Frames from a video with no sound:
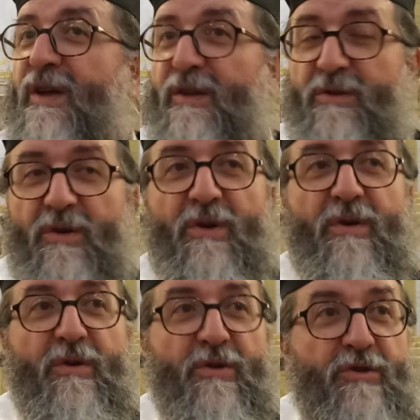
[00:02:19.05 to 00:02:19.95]
de
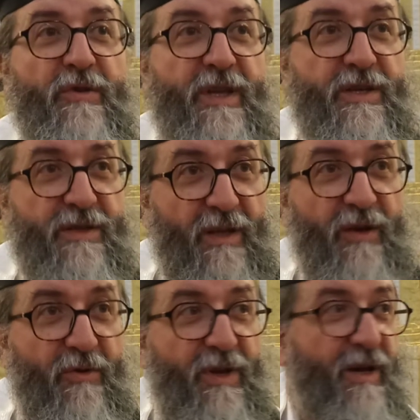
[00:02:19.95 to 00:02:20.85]
Rosh Chodesh, tel
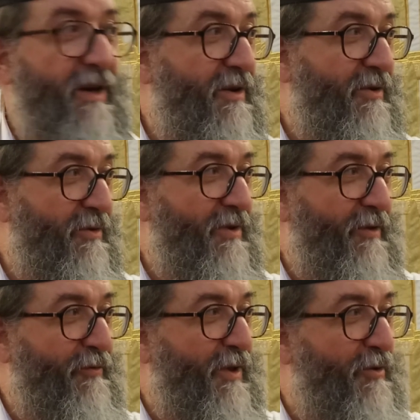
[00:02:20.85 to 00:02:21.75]
qu'on l'a,
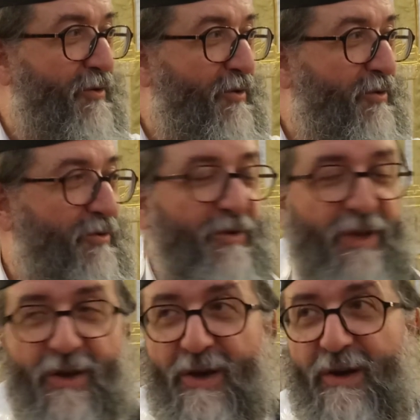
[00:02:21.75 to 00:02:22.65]
fait euh, tout
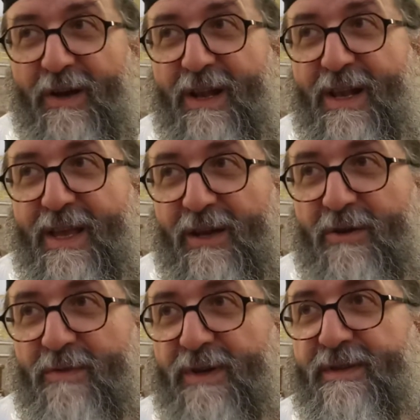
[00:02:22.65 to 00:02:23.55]
à l'heure,
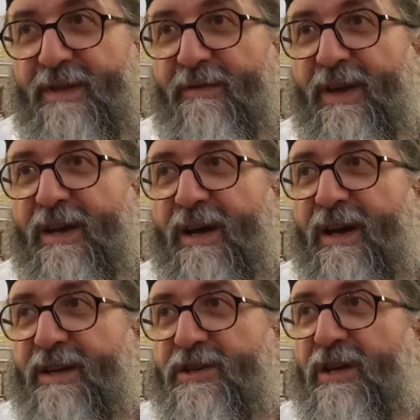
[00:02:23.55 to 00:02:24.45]
commence avec
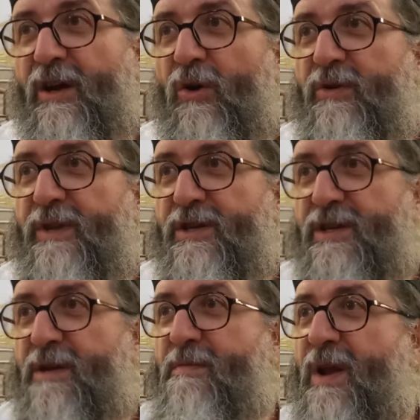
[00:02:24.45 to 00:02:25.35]
Racher
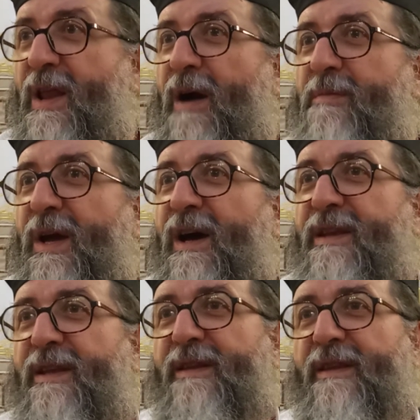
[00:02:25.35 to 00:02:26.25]
Chodashim, les Amecha
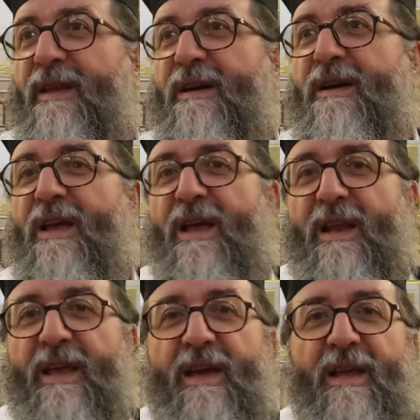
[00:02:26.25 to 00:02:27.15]
Natata.
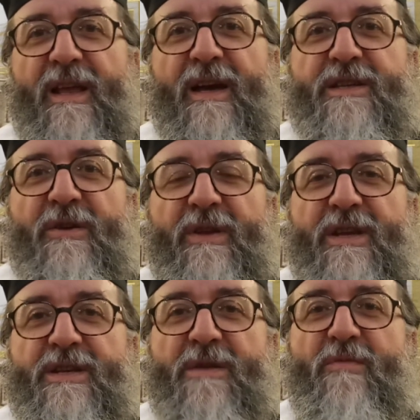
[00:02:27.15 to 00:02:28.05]
Les, Racher
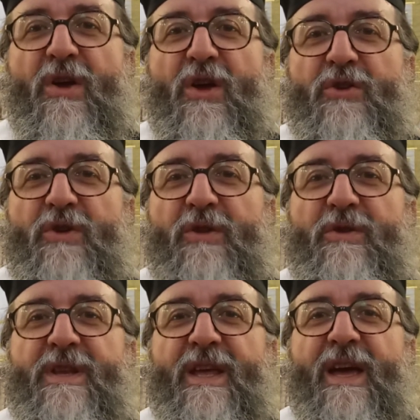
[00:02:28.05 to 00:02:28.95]
Chodashim, tu as
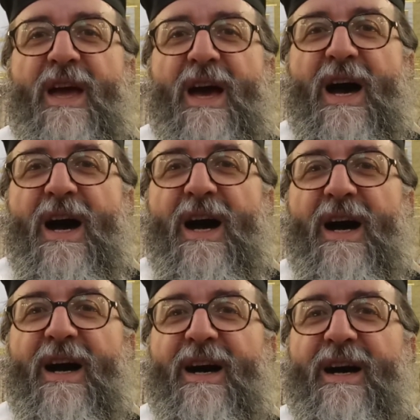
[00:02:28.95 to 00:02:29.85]
donné
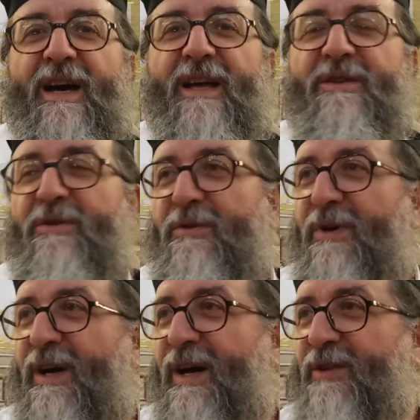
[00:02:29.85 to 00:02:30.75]
à, à, ton,
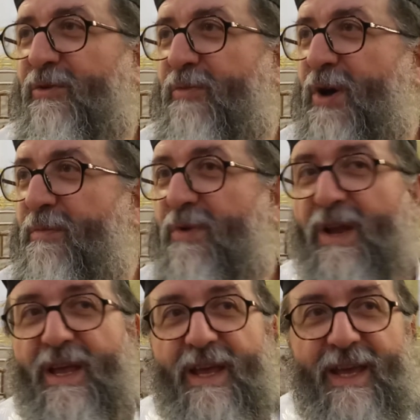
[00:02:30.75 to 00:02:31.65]
à ton, peuple,
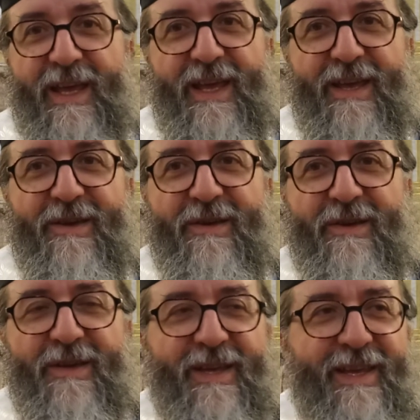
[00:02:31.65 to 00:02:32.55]

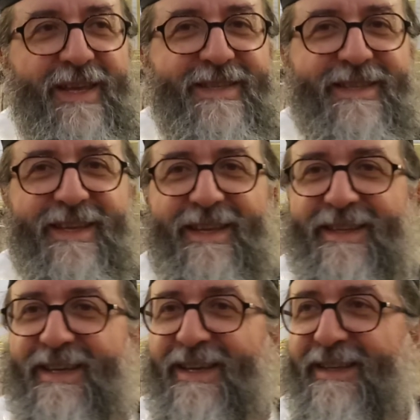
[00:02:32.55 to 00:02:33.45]
euh, et, et, c'est
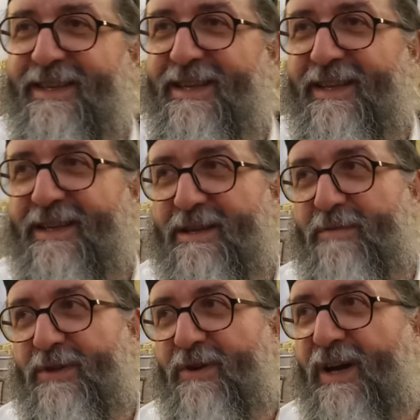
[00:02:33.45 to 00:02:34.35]
très, très intéressant
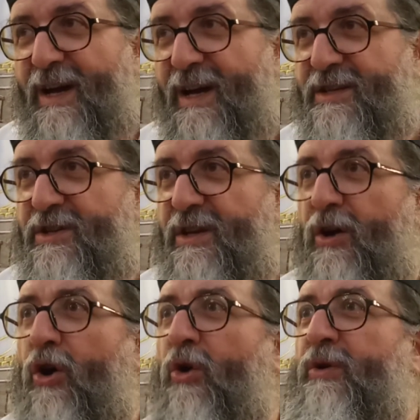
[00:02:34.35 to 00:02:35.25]
parce que Racher
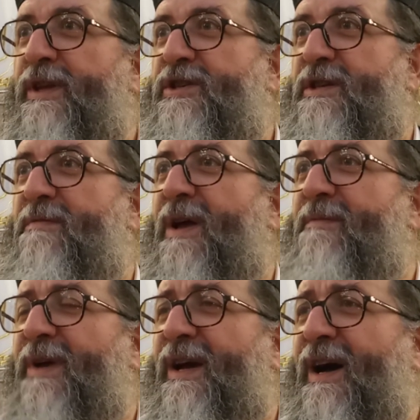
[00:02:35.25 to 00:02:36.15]
Chodashim, les
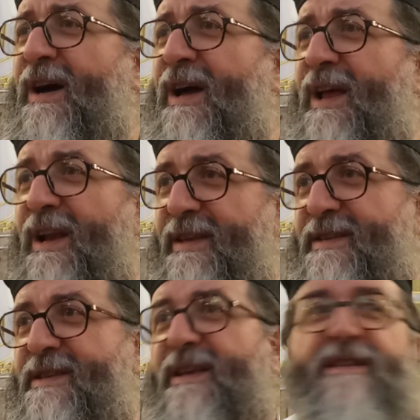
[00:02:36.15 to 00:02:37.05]
Amecha, les
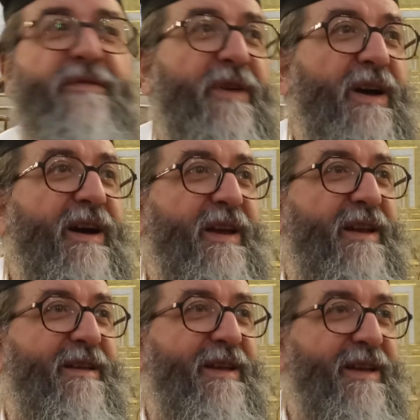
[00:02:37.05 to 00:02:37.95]
initiales, ça fait
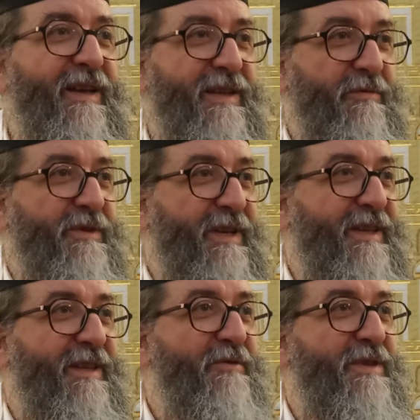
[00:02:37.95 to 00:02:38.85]
Rachel. C'est pour ça que
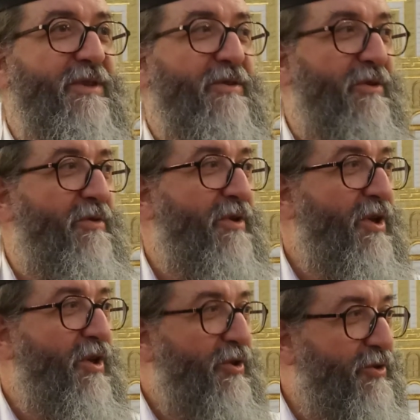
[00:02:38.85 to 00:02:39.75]
certains disent que le,
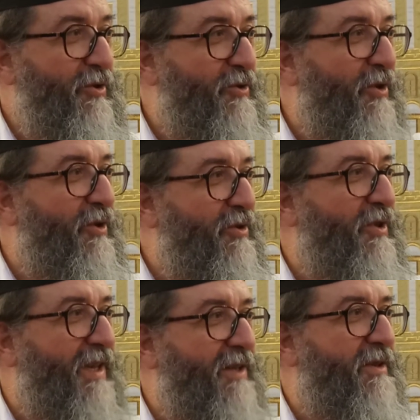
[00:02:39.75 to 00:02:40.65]
ce, ce, ce,
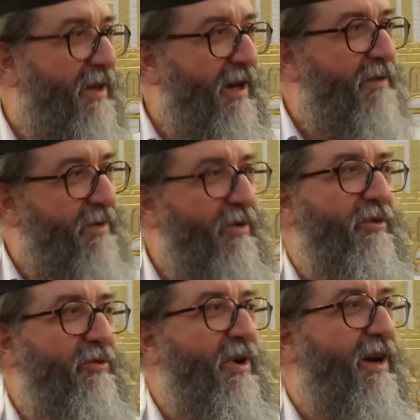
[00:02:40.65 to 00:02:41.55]
texte-là, ben, on
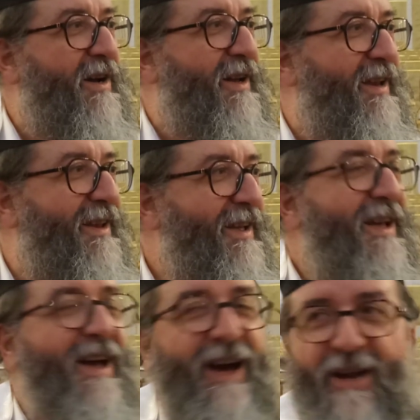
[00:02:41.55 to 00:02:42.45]
le doit à Rachel.
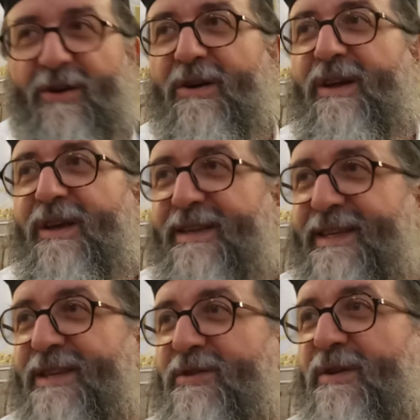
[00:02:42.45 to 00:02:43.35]
Alors,
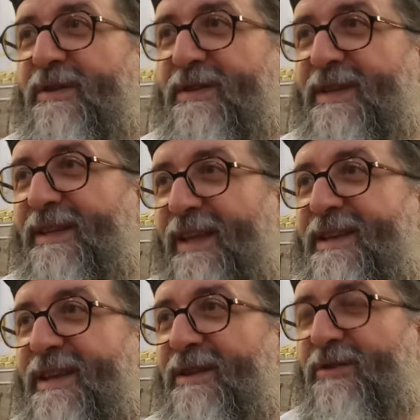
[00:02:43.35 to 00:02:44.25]
cette, cette
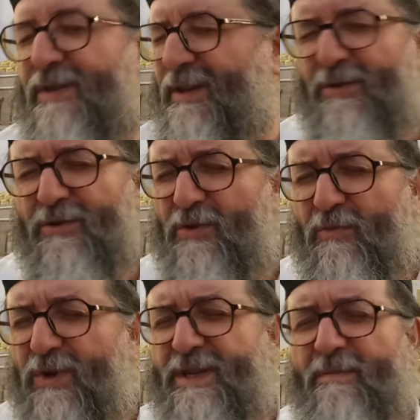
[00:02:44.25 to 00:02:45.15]
année, cette, ce
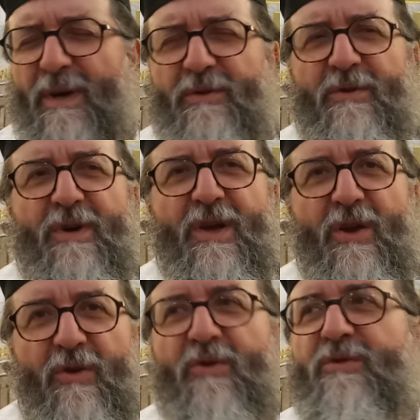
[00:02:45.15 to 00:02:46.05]
mois-ci, pardon,
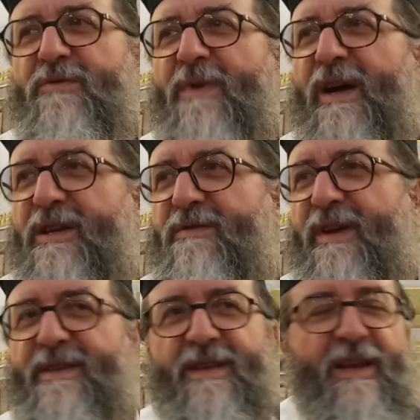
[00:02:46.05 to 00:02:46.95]
le 11 Mars,
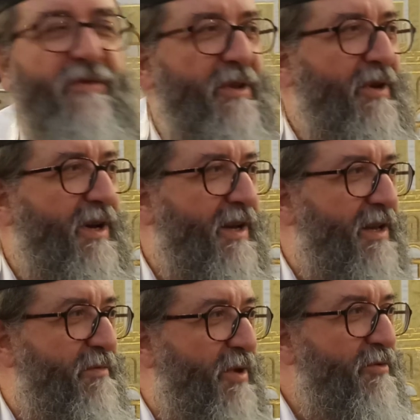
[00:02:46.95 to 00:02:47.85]
c'est l'Aïla de Rachel
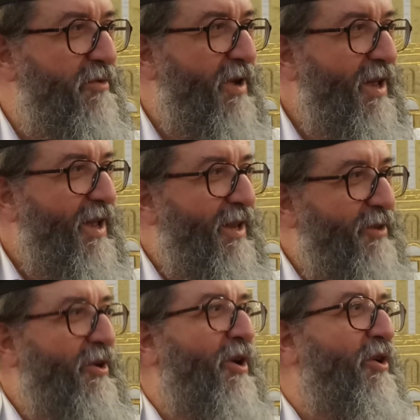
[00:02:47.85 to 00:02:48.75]
Imenu,
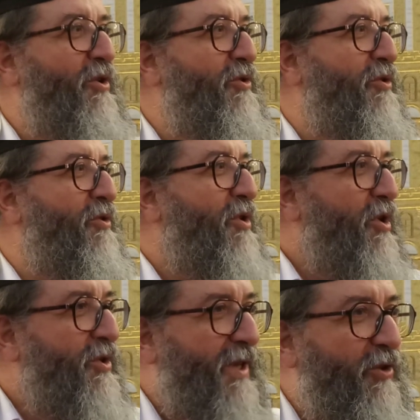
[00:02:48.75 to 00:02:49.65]
dans le,
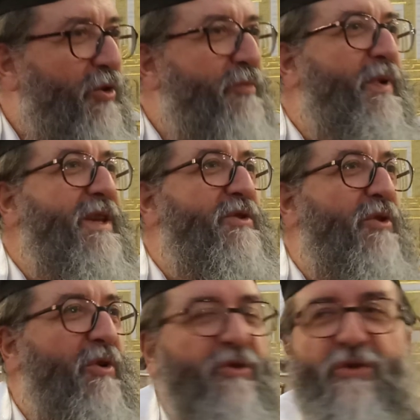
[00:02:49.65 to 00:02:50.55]
cette reprise
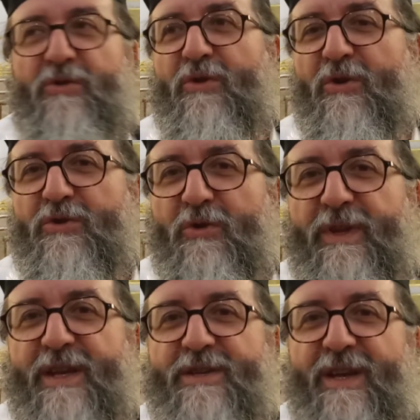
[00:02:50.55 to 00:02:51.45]
de, de, de